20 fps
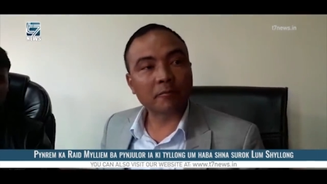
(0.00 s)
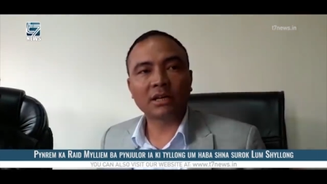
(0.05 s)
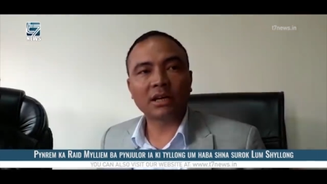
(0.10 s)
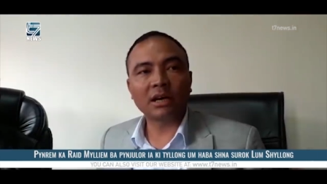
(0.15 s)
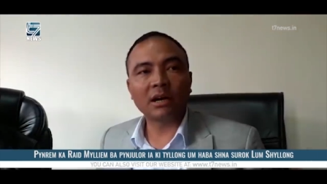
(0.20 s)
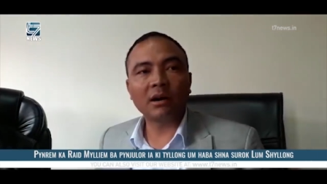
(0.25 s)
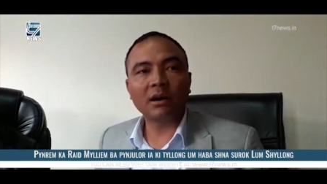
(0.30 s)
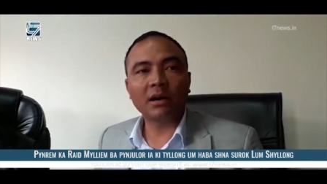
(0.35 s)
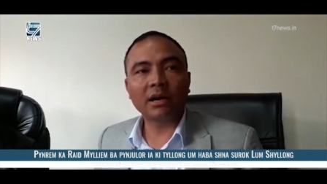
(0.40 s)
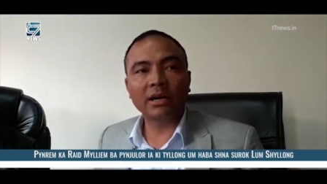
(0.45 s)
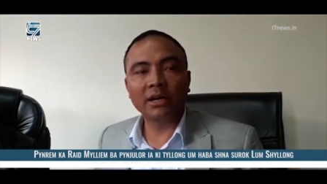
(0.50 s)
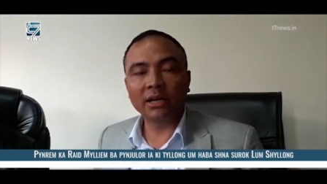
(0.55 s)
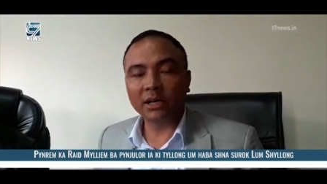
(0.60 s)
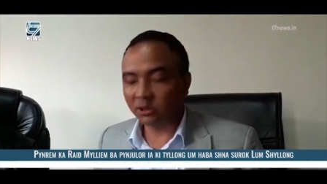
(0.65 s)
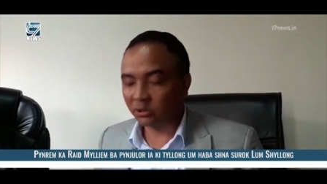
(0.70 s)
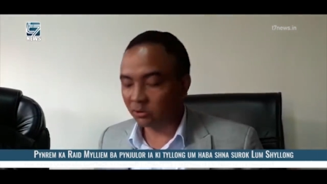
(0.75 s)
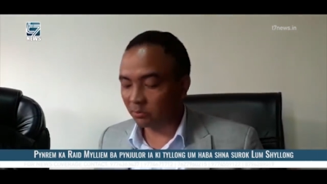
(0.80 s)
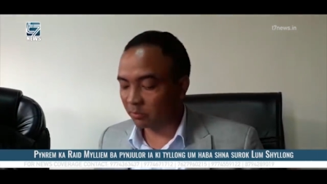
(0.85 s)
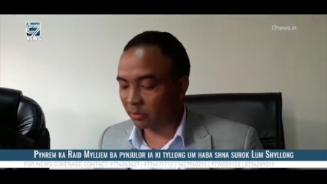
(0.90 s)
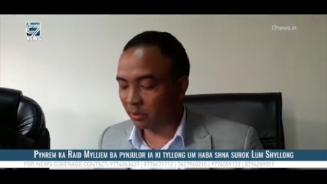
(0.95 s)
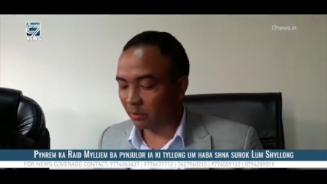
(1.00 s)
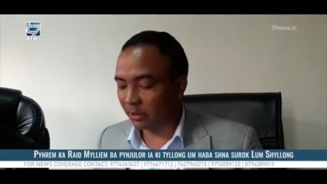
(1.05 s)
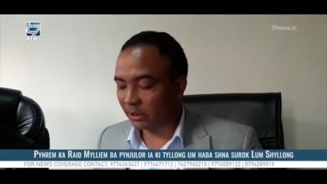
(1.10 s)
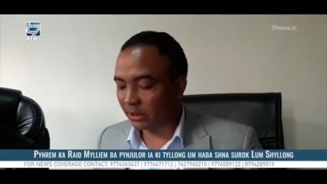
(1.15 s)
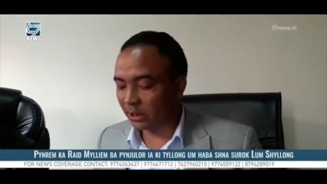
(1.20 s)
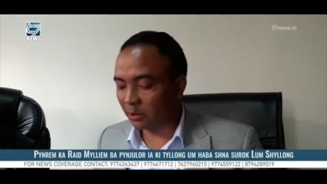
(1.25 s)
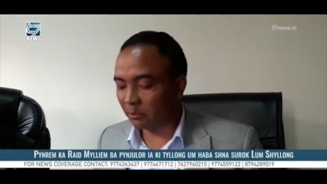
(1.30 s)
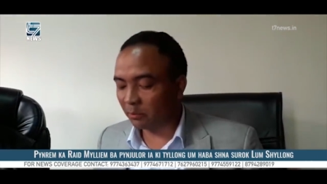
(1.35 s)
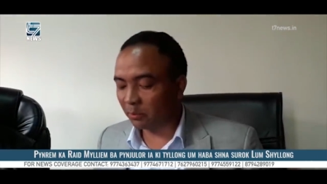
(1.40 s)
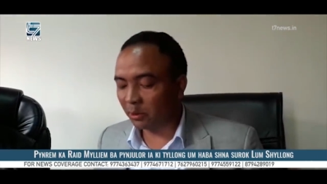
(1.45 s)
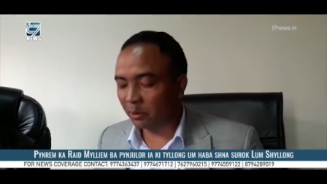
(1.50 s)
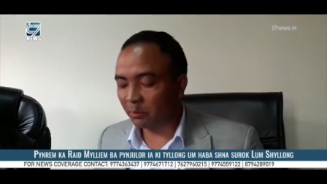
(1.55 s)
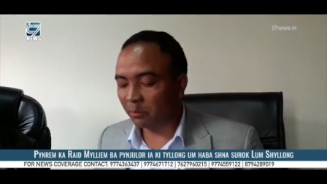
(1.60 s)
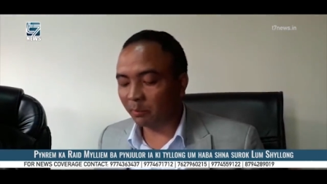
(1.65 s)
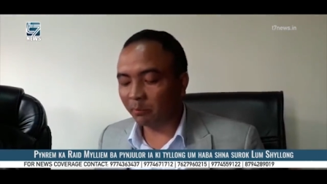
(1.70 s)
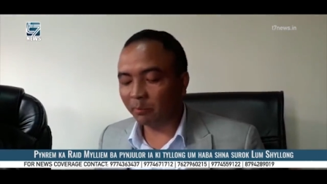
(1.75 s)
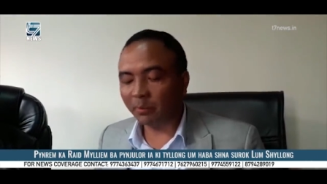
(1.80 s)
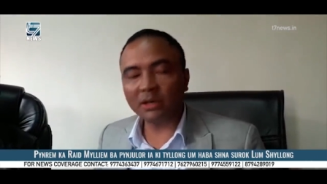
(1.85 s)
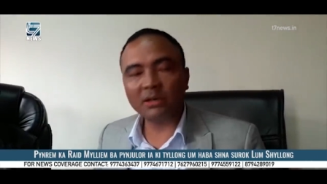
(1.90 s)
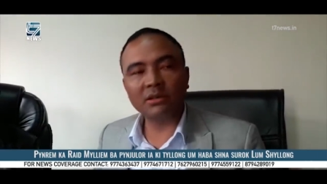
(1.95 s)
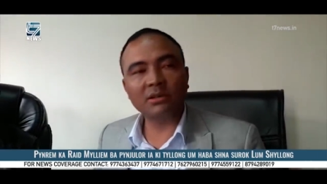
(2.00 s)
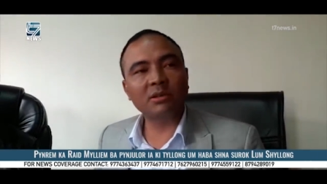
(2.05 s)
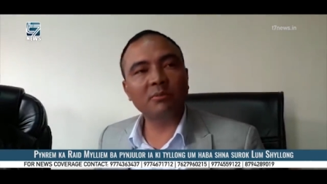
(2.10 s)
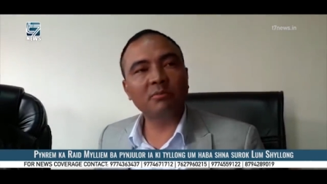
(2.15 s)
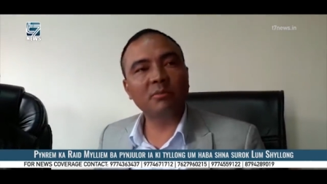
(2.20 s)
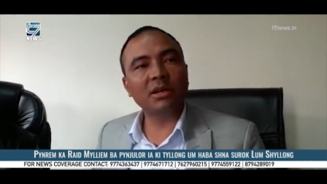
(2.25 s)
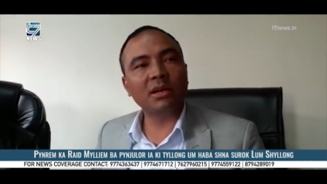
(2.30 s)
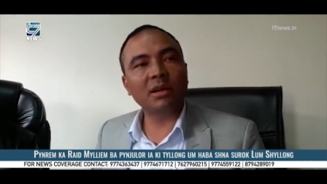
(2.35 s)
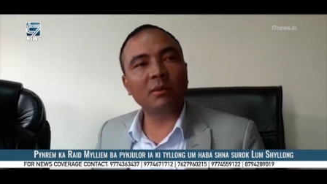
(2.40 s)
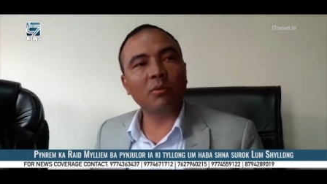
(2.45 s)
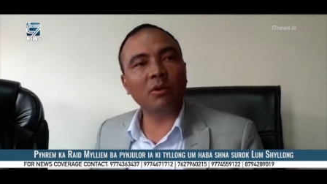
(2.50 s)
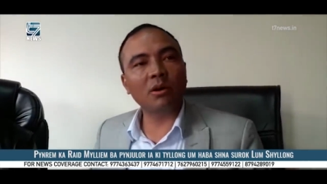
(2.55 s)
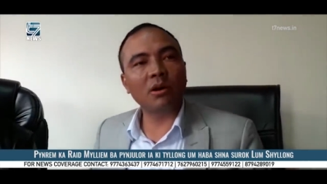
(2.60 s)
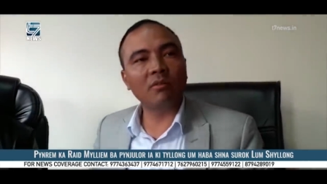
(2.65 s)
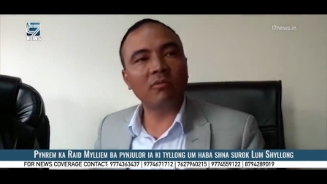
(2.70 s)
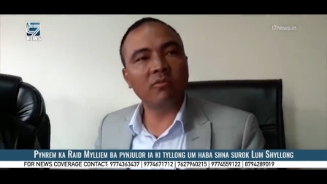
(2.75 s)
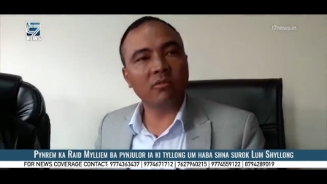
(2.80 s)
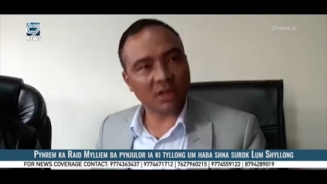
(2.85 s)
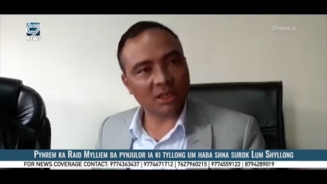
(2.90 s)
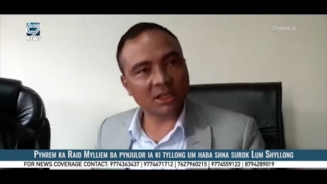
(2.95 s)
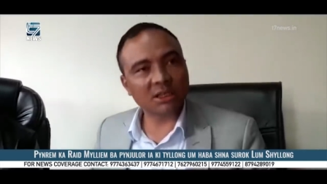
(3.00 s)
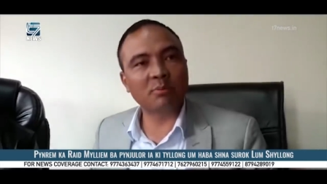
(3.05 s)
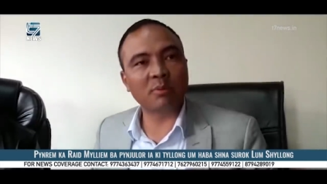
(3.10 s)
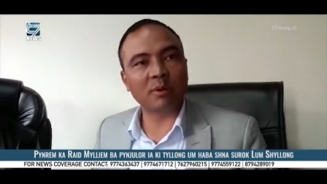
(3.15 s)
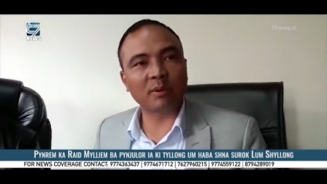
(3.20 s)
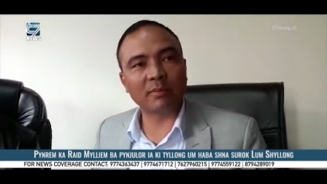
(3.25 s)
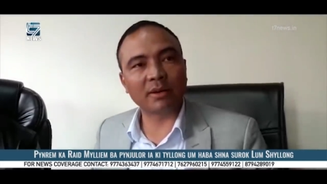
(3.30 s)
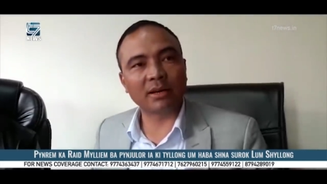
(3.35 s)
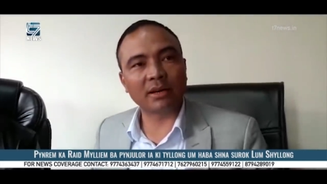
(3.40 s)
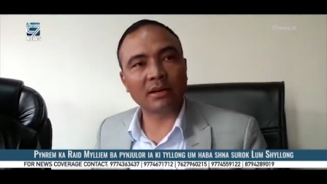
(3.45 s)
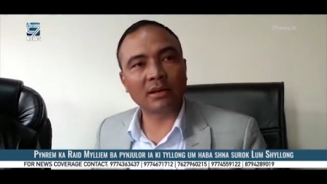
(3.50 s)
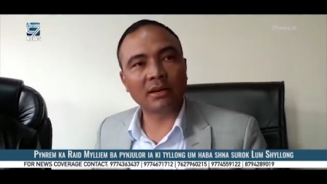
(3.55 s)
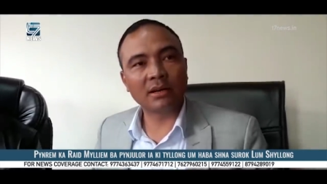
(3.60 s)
Ka kadi kesuk kebentai kibri bangpan cibit dapat forest department.